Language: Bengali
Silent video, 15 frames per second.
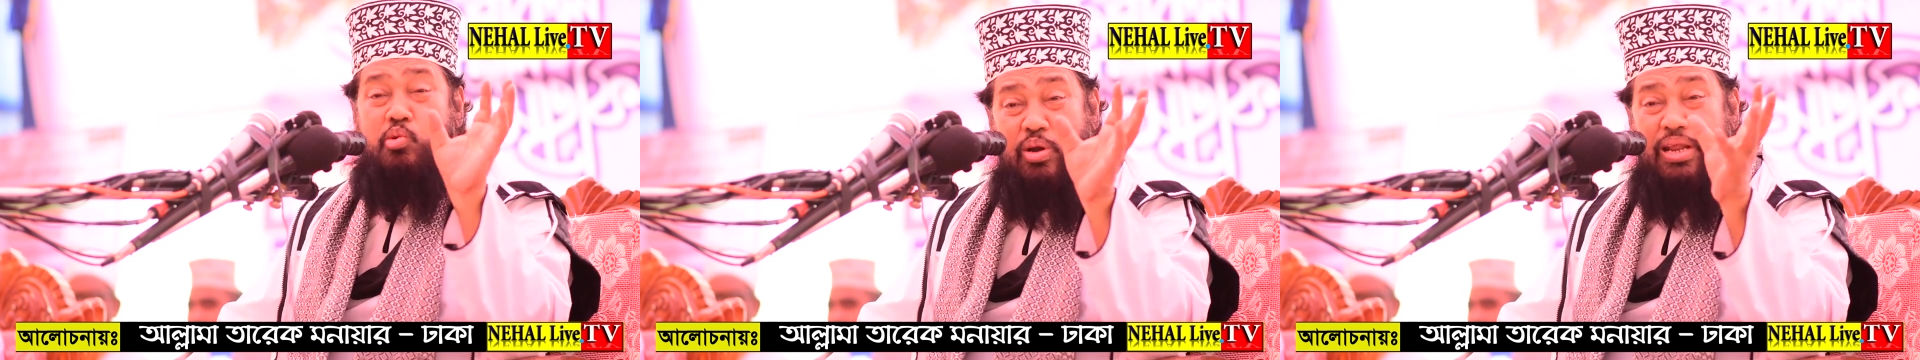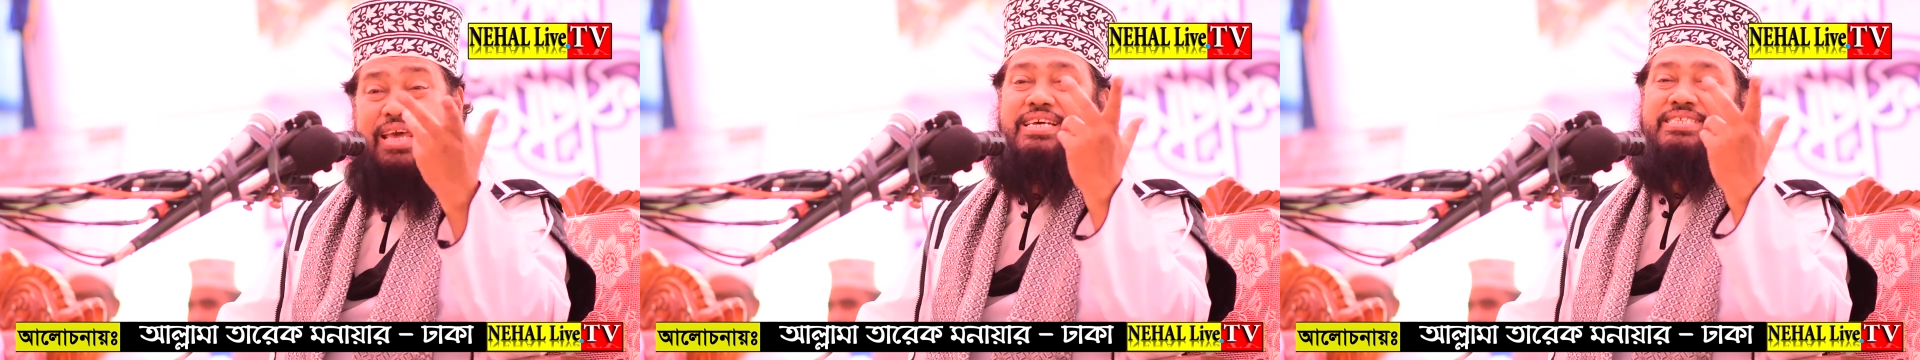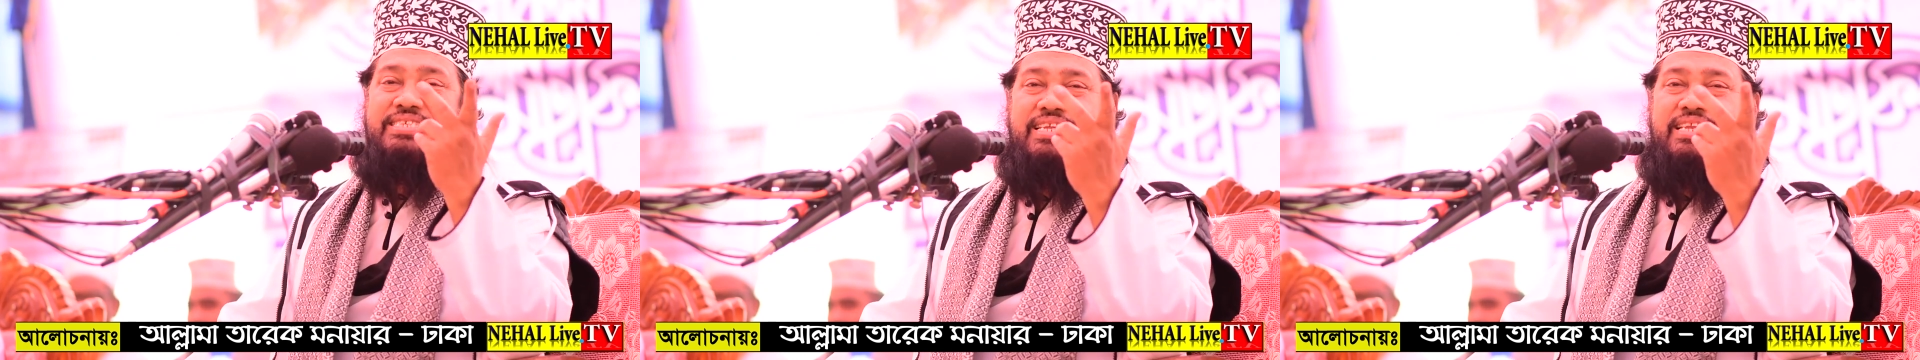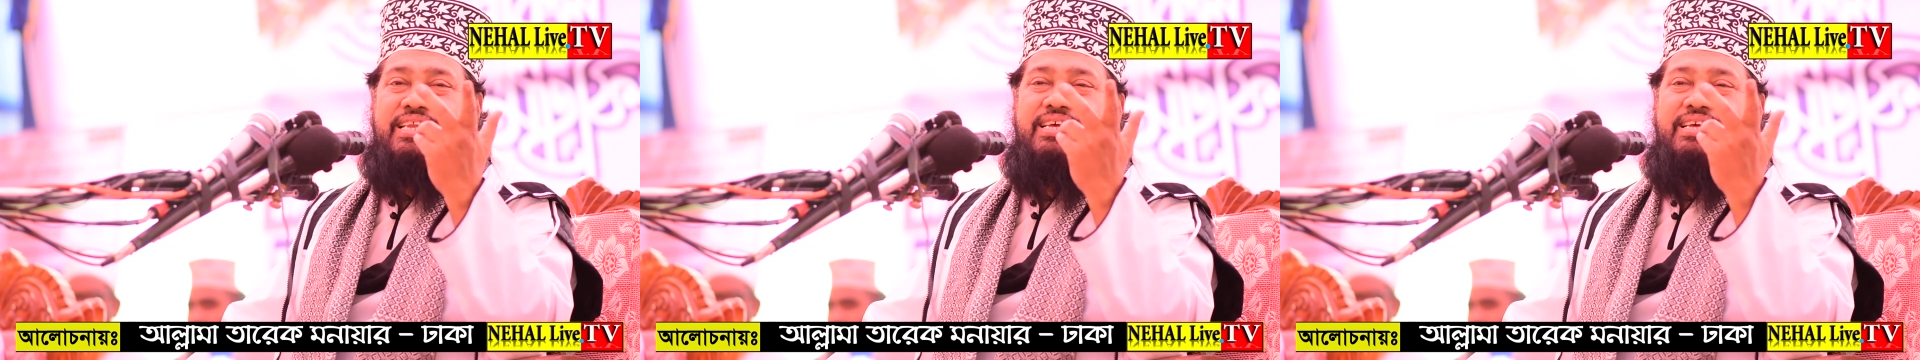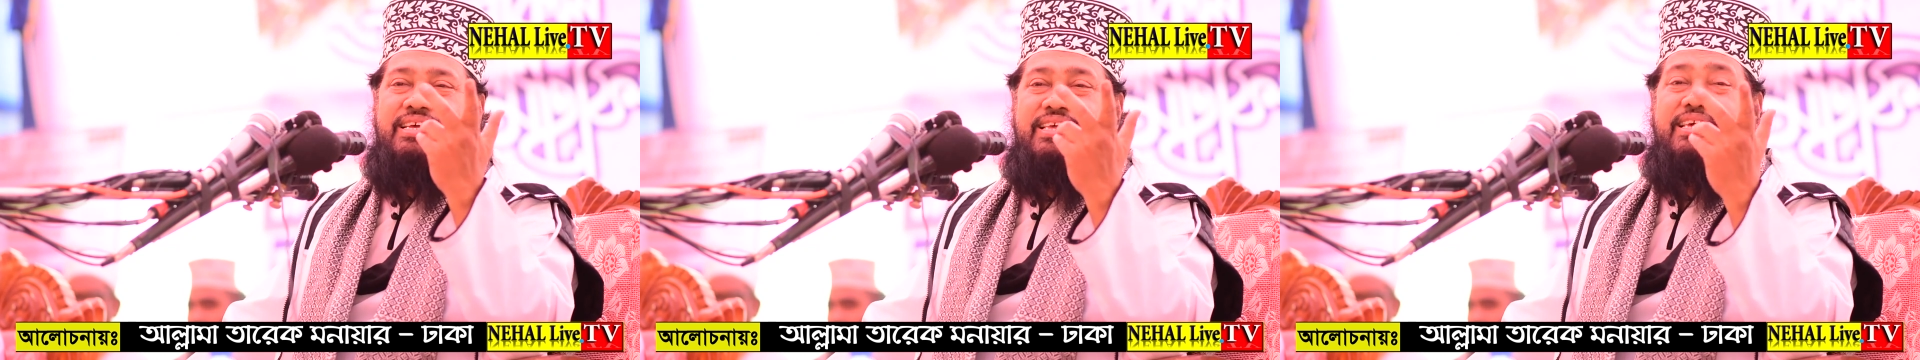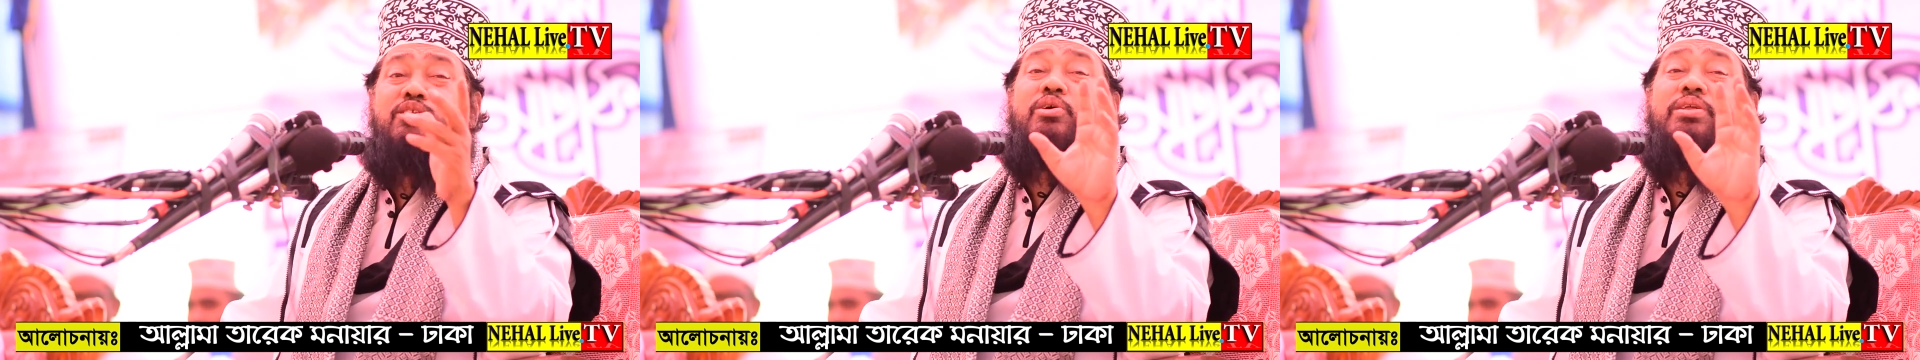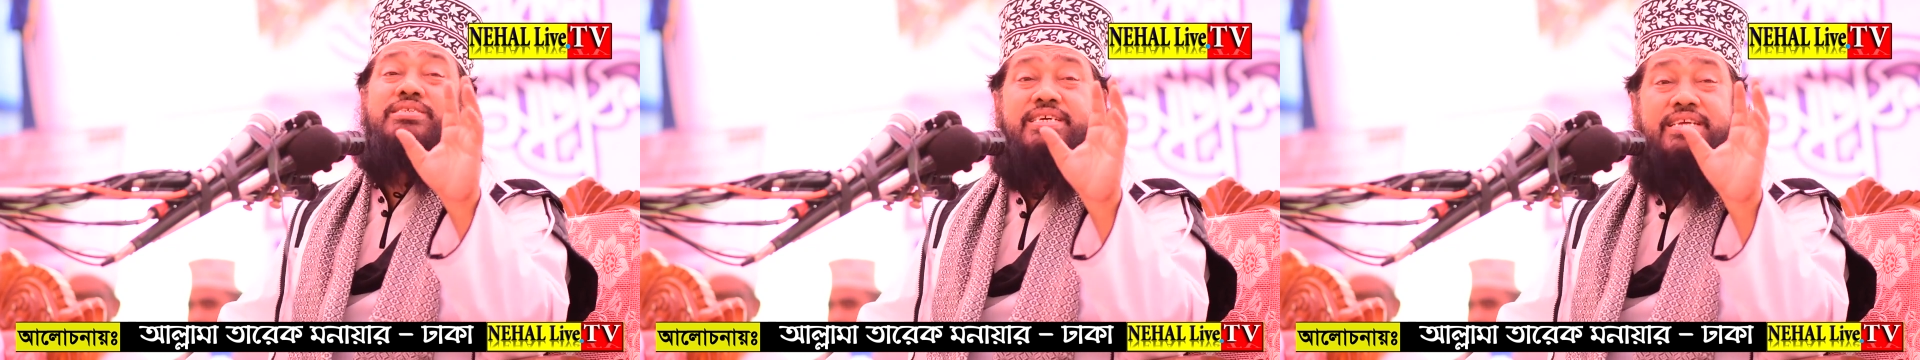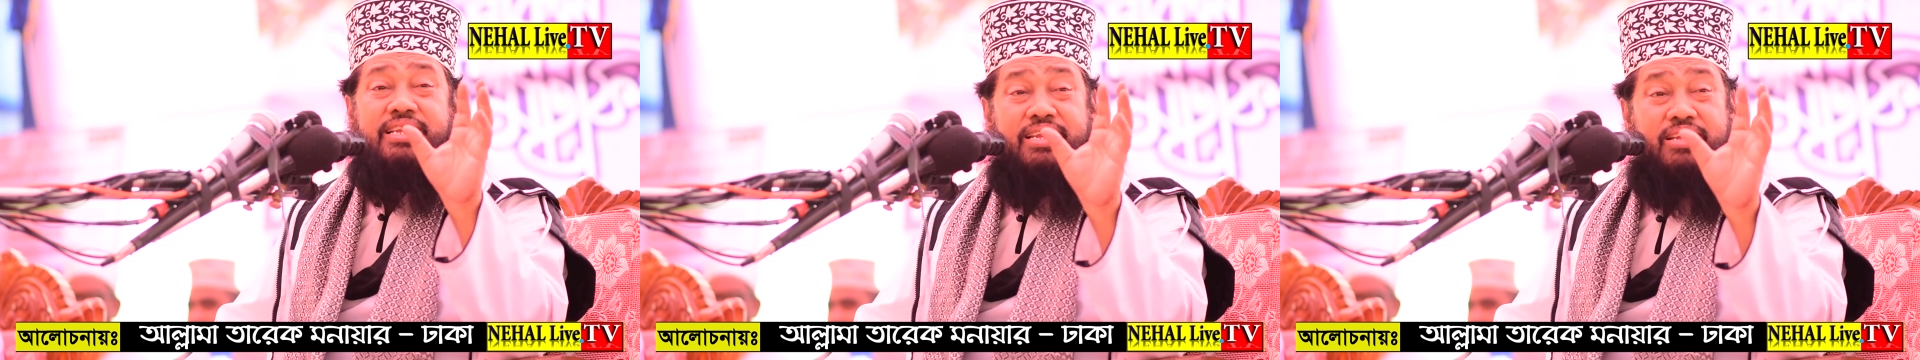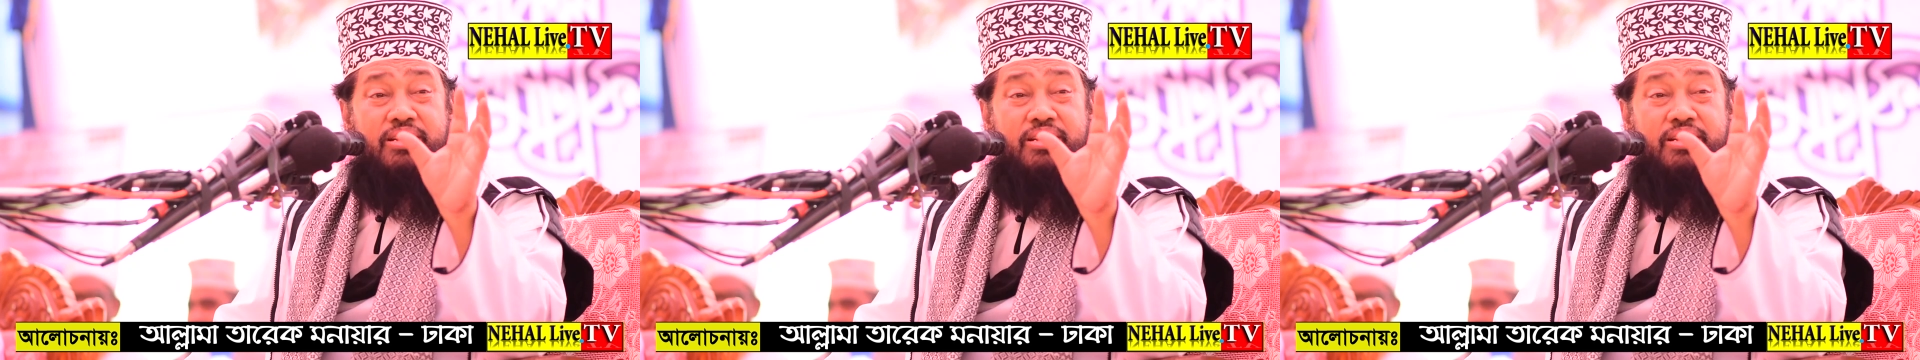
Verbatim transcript: ভুলে গেছেন কি করেছেন